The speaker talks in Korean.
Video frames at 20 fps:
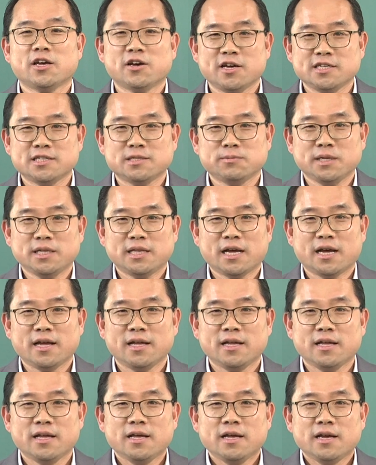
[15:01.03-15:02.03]
되어 있습니다.
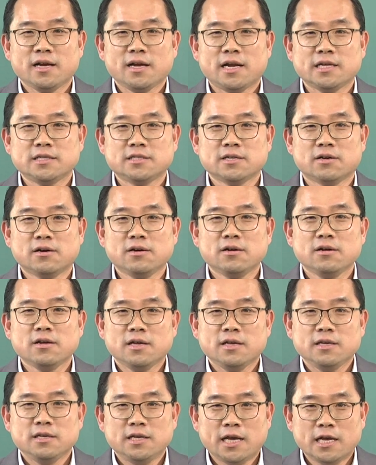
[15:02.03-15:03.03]
그래서
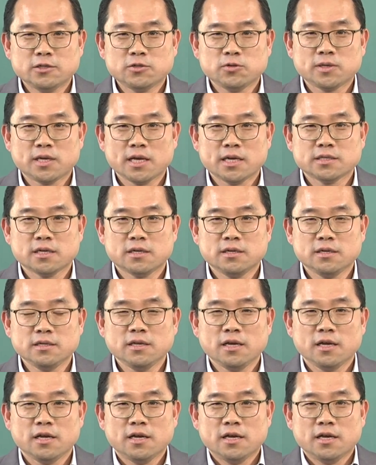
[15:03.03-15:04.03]
예수께서는